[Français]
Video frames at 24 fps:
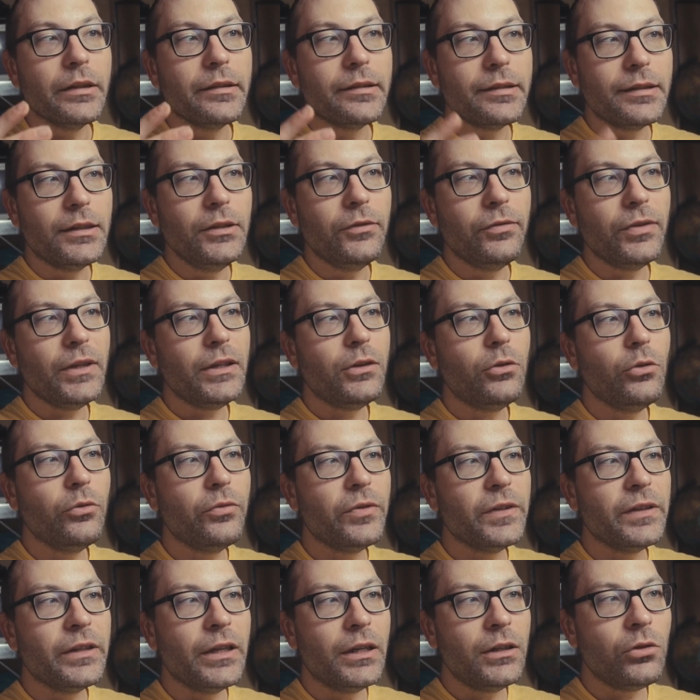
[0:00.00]
Ce qui fait qu'au
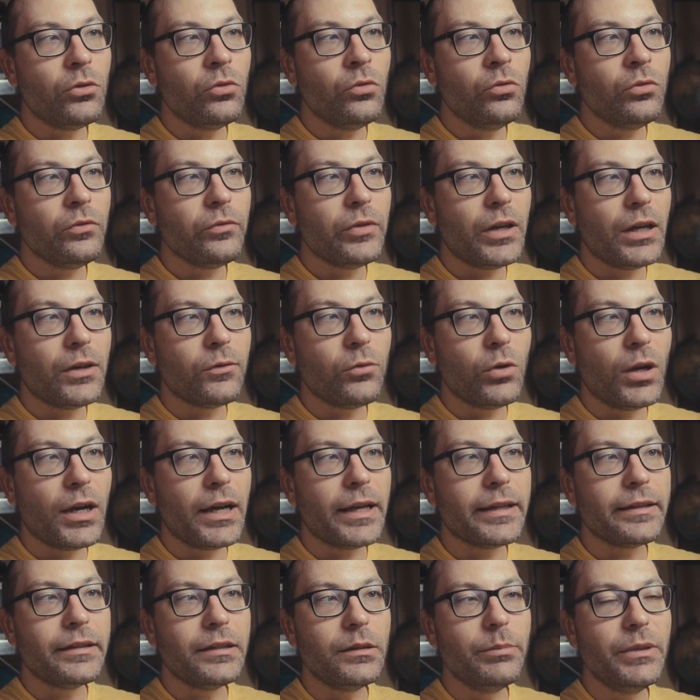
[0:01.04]
final, on va avoir
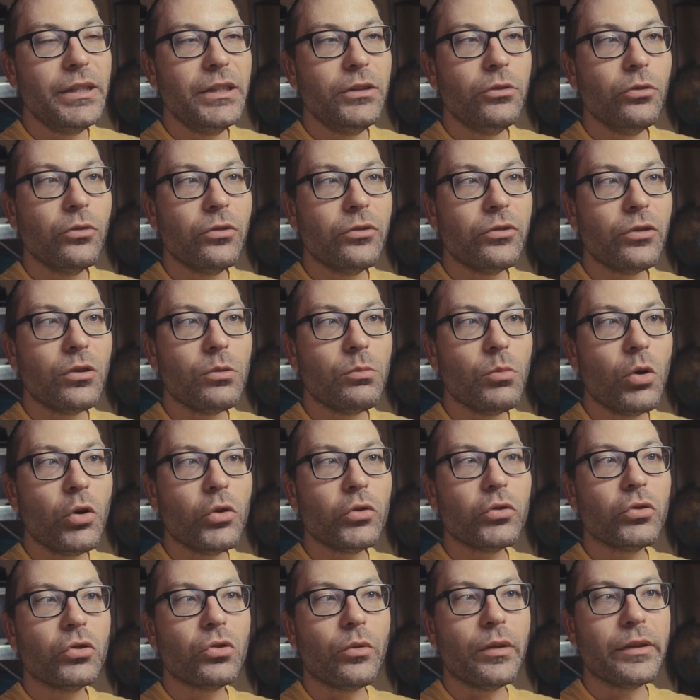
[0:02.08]
un débit de seulement
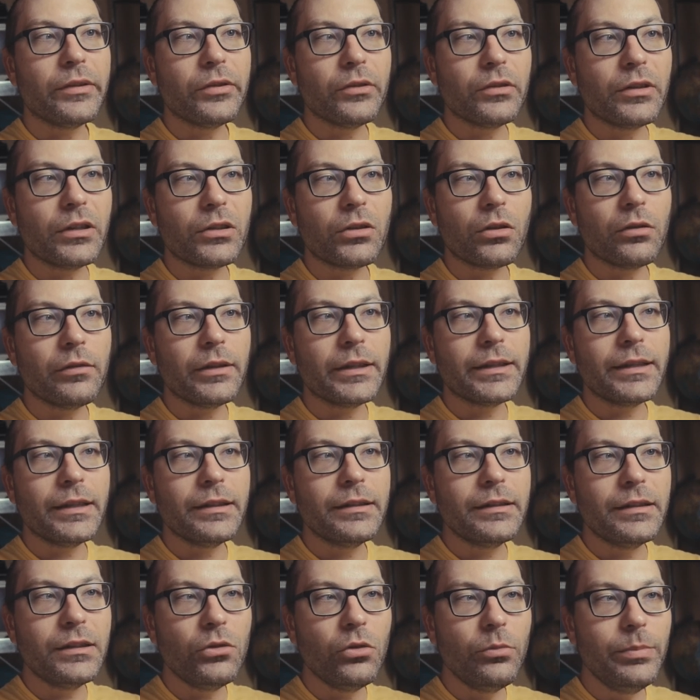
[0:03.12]

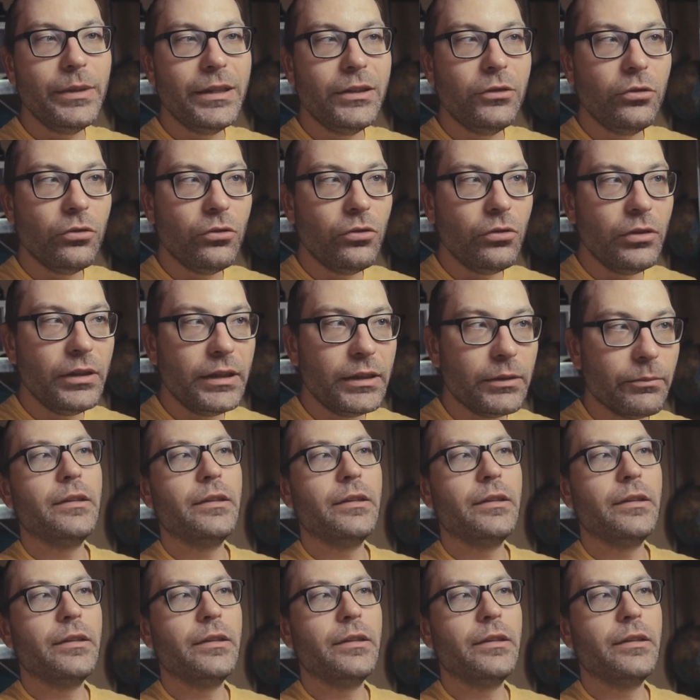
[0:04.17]
384 kilobits de données,